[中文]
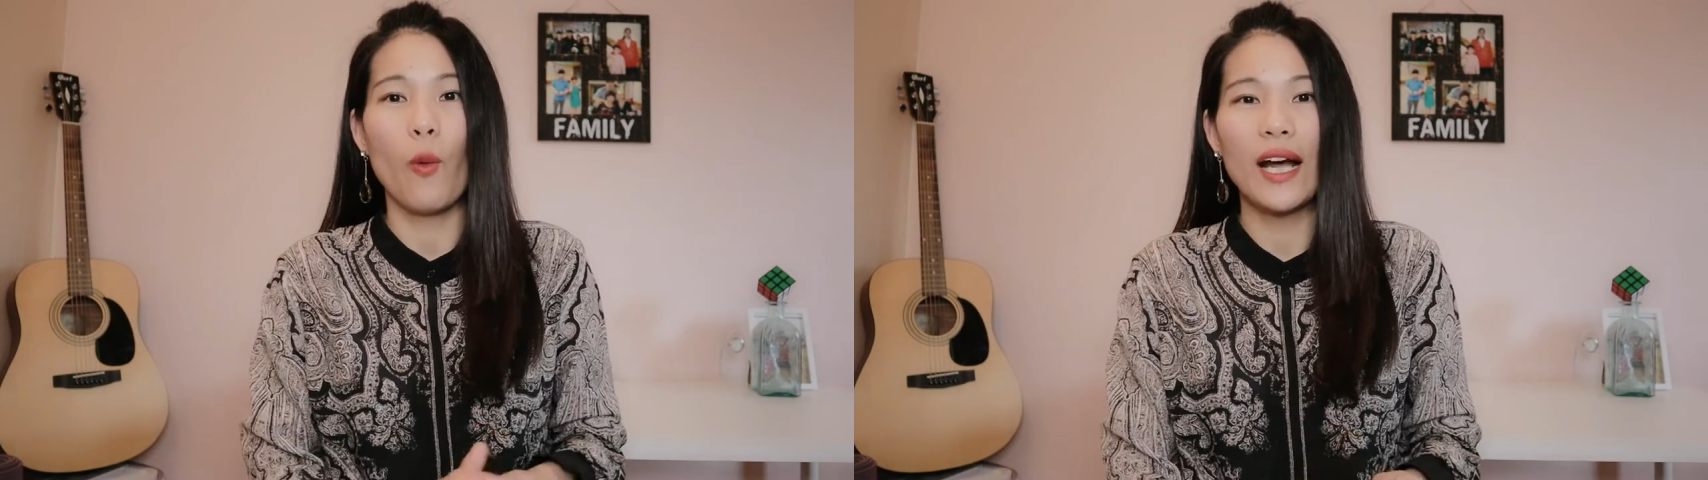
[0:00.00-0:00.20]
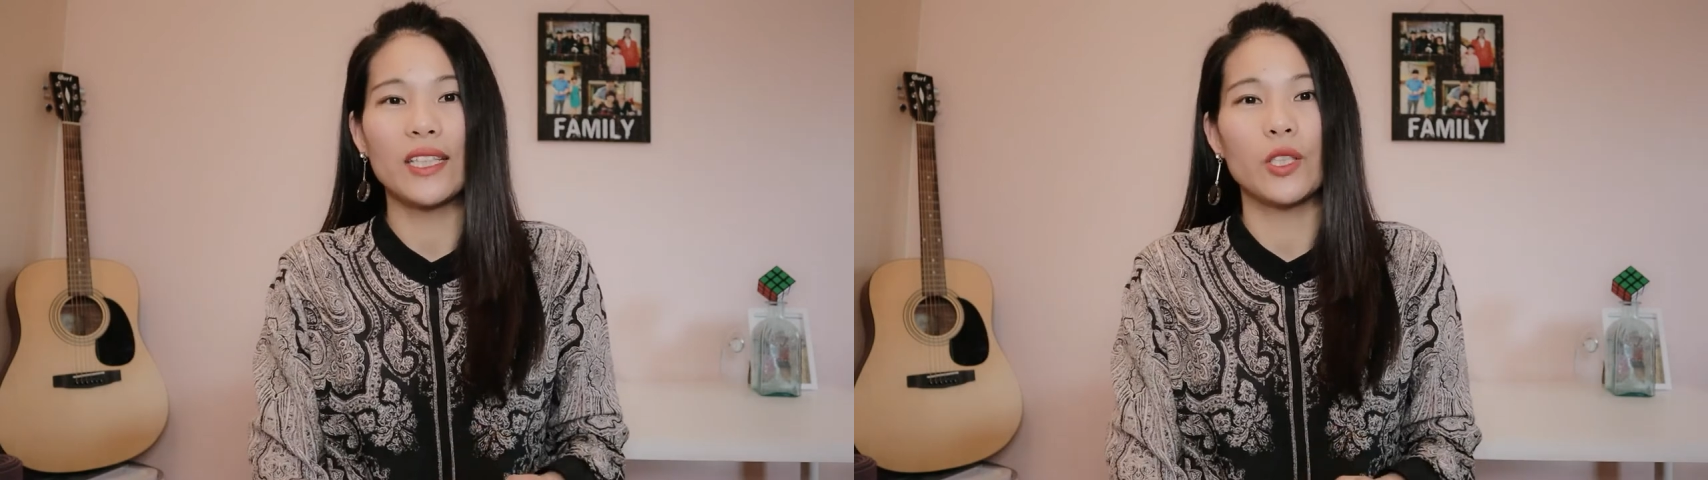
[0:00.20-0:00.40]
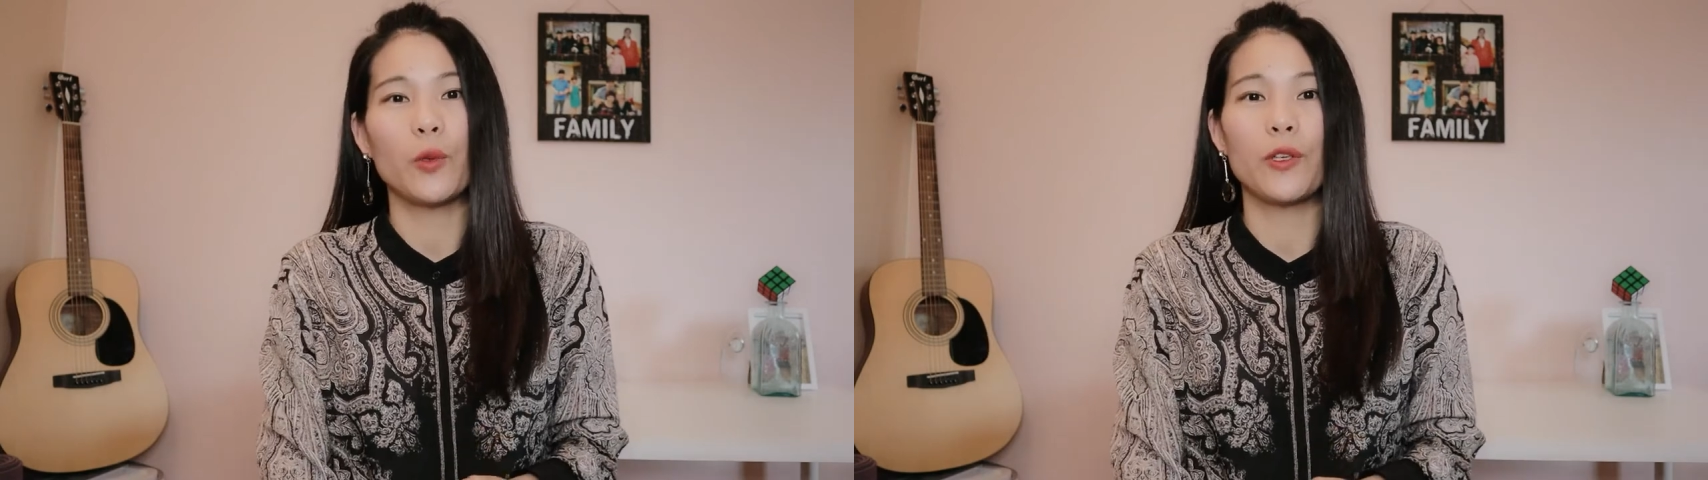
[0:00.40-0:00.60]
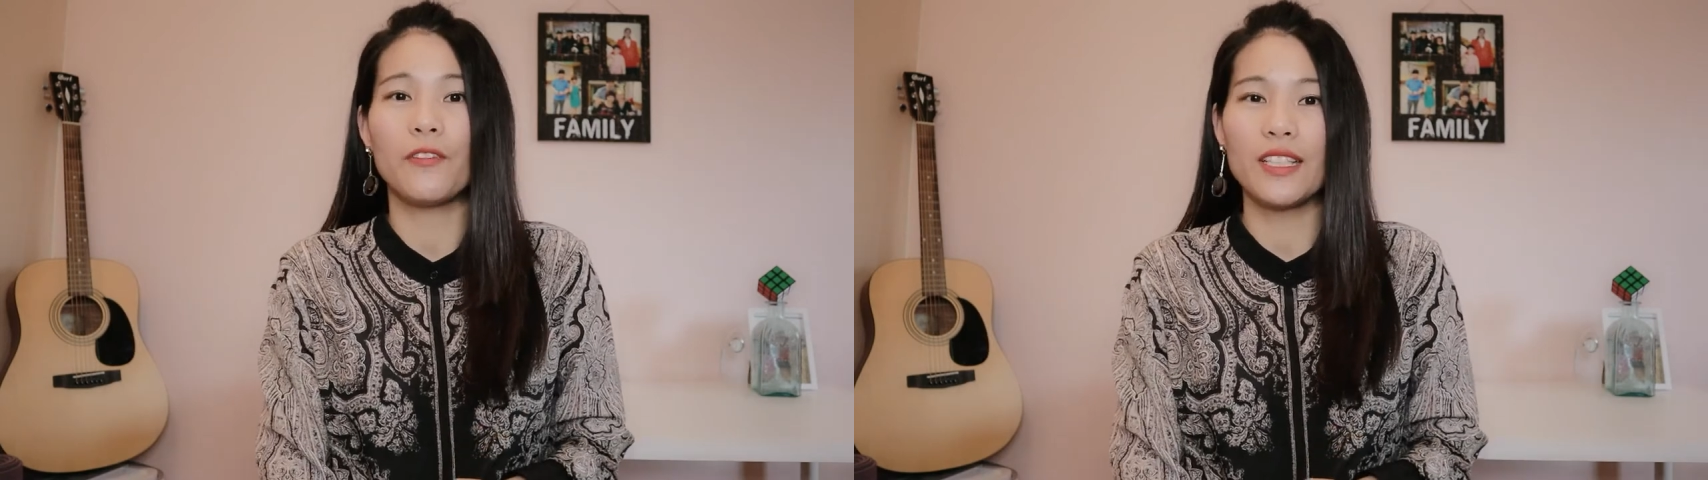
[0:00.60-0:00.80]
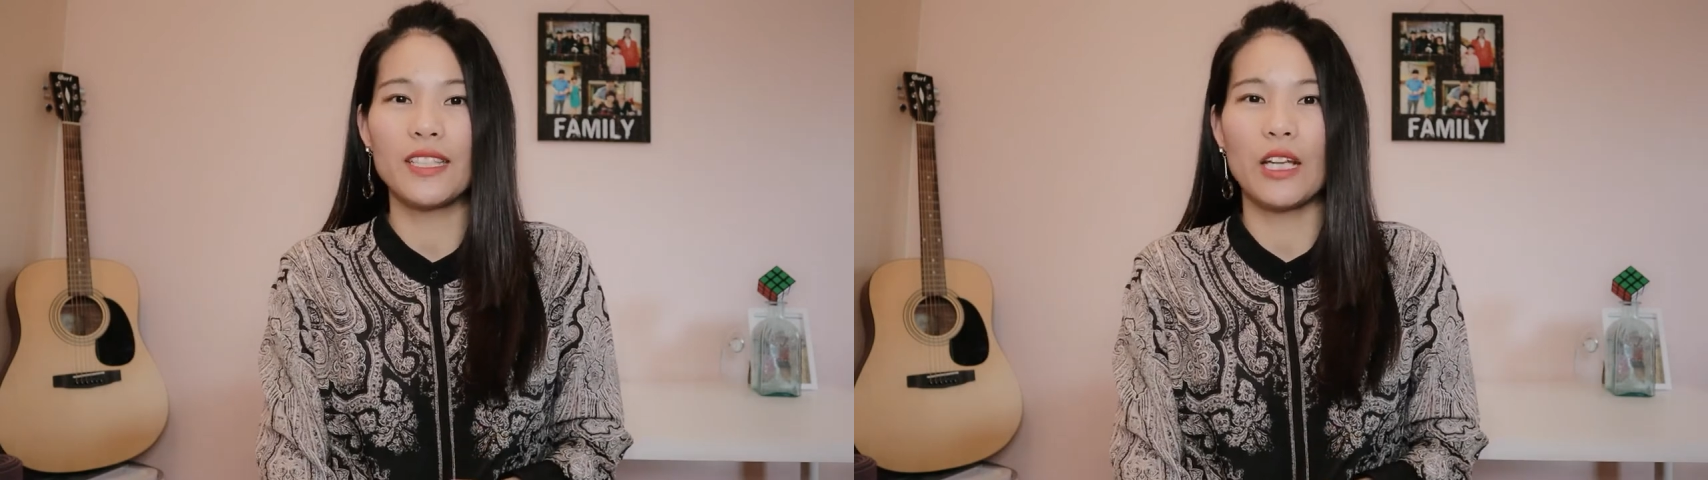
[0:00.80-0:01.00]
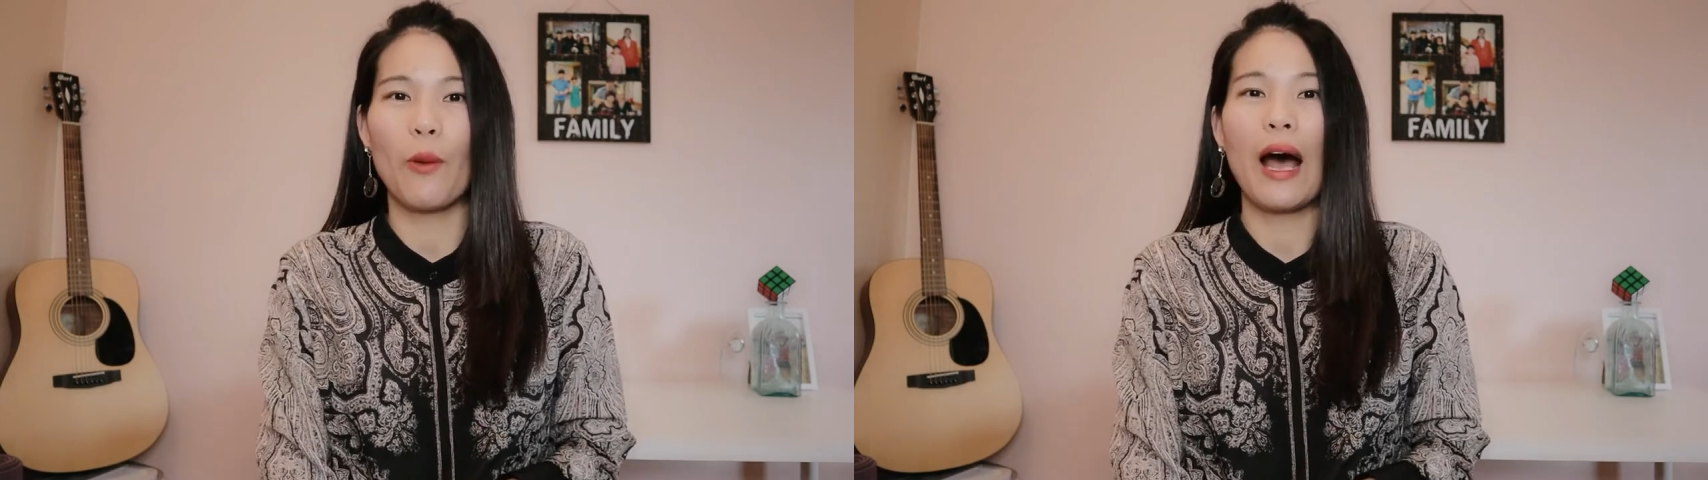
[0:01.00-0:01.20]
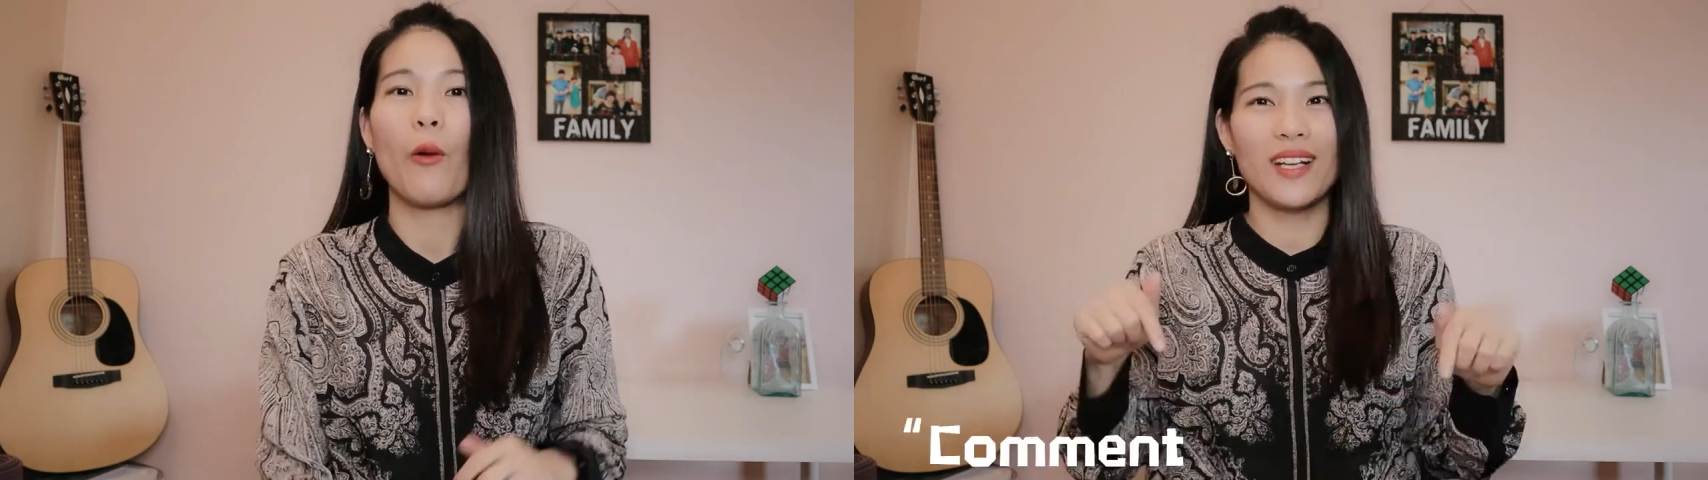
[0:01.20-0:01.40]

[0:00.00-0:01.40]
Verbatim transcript: 话题或者问题的话，